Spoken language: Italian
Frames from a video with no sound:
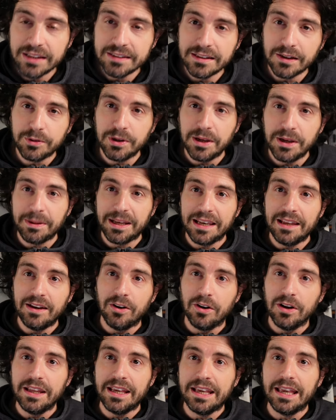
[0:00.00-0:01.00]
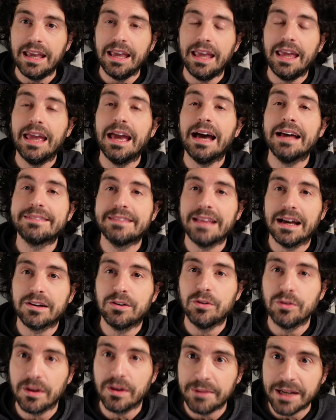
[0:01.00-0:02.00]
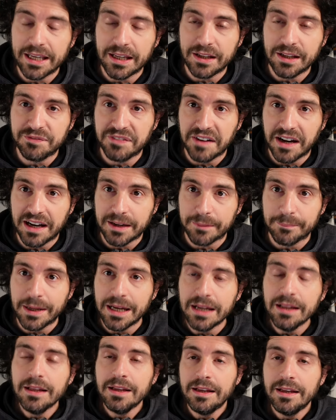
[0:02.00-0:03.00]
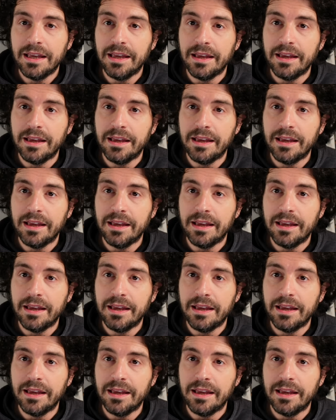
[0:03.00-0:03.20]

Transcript: da quelle pale eoliche e attacco una mining farm e,